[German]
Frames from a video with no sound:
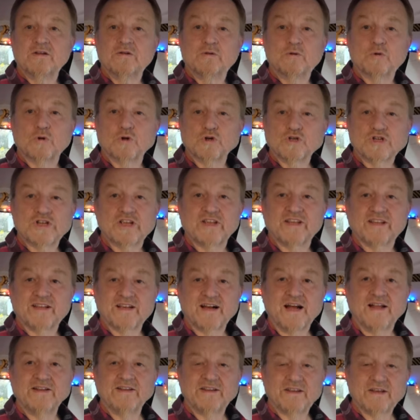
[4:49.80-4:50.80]
durch das
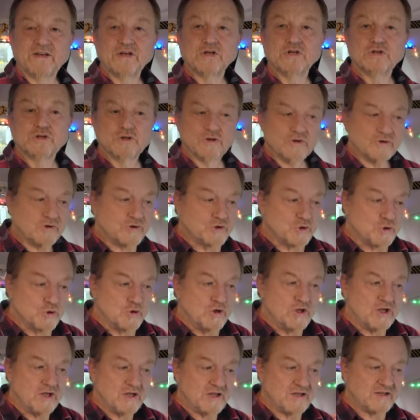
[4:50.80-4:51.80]
ganze
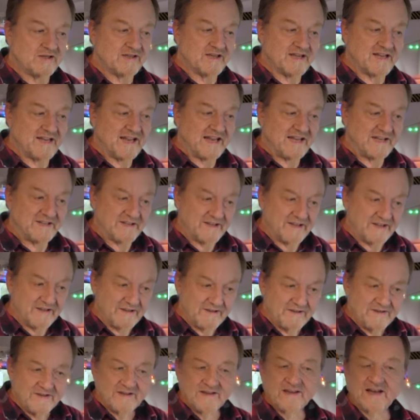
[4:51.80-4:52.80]
Schulgelände
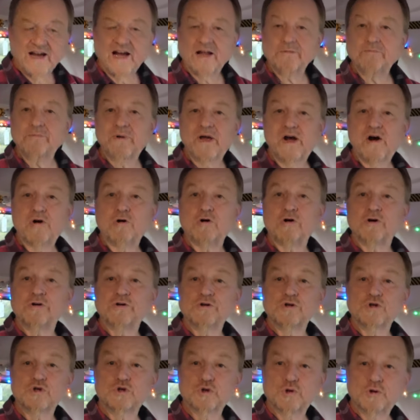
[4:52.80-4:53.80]
an mehreren
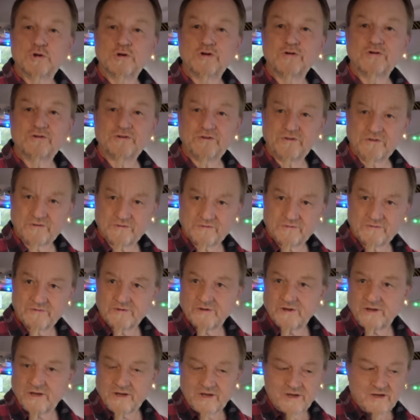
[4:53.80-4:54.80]
Schülern,
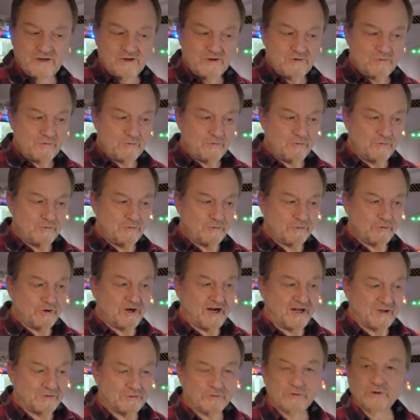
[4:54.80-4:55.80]
unter
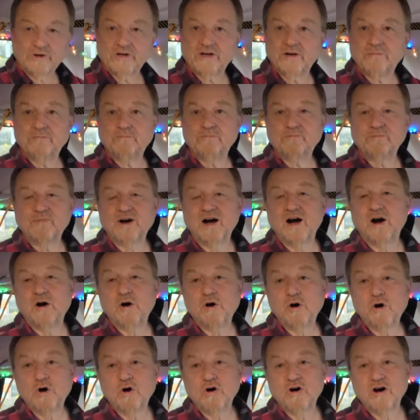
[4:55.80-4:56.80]
anderem
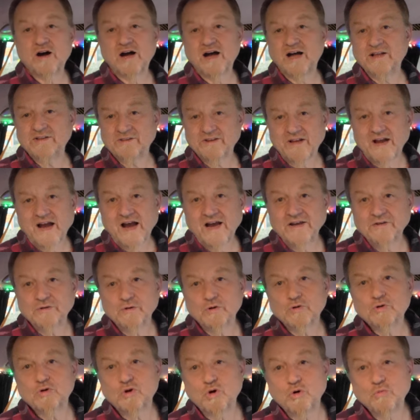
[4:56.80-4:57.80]
auch an einer
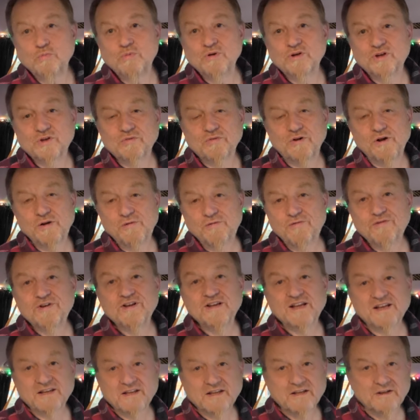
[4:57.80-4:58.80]
Gruppe 12
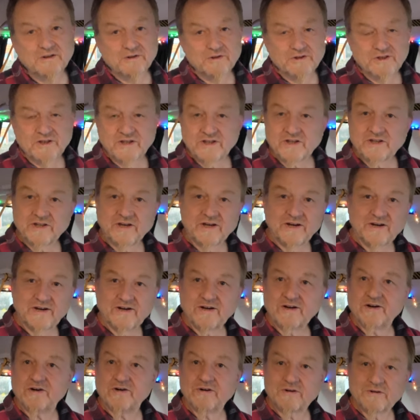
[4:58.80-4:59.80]
Klässler, die
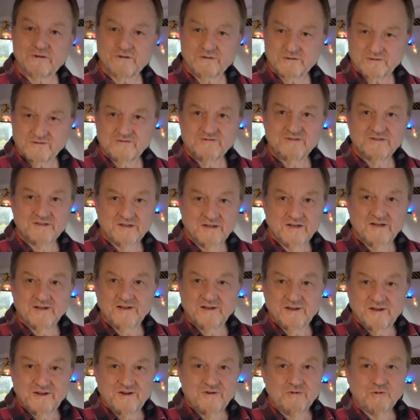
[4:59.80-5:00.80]
da
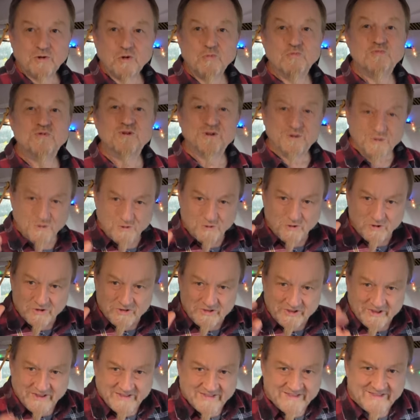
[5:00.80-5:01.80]

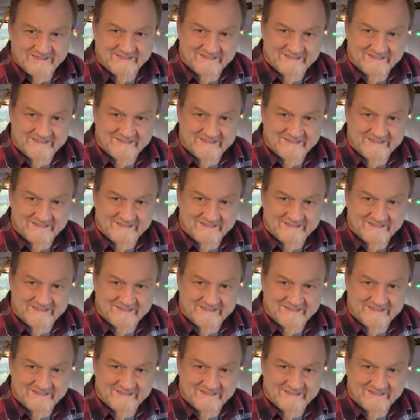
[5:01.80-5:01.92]
rumlungerten,